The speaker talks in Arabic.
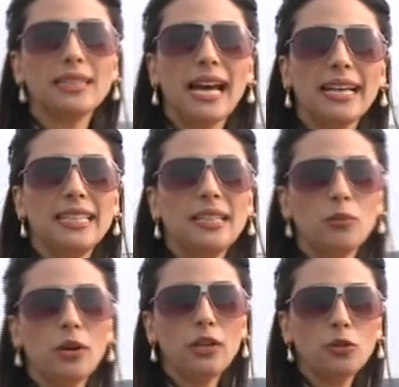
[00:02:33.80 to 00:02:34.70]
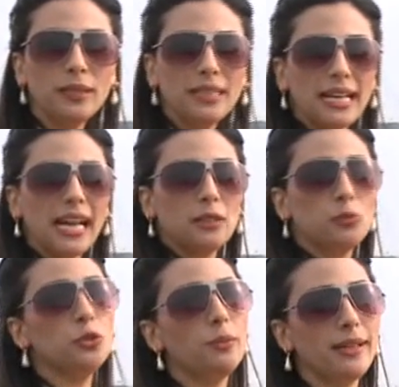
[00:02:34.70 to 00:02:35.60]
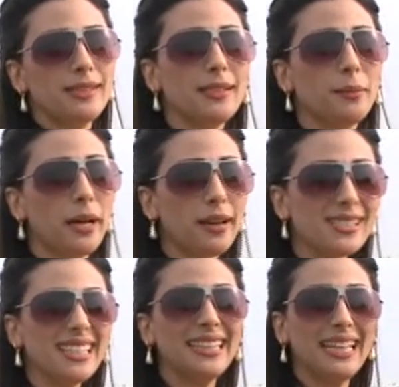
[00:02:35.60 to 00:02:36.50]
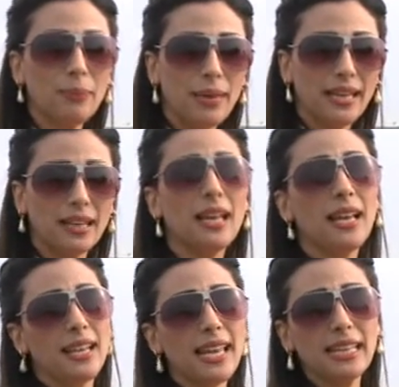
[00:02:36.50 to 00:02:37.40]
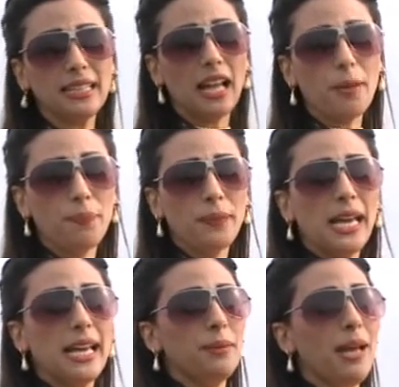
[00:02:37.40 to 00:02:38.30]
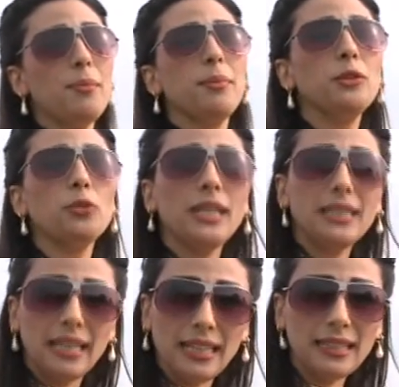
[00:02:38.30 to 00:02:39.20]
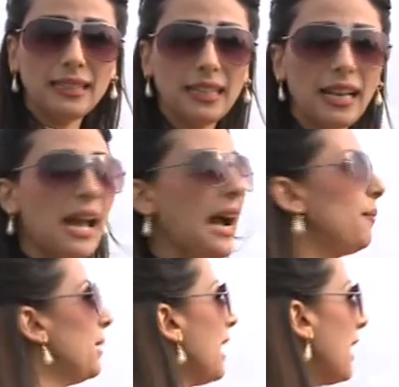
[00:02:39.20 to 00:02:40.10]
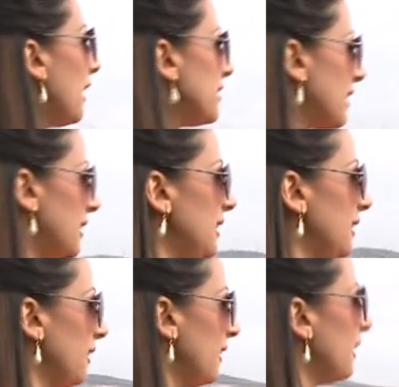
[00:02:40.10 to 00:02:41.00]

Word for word: حد حكيم وقال له بنتك هتموت بقرص التعبان لكن الاب اللي بيحب بنته جدا جدا عمل لها القصره دي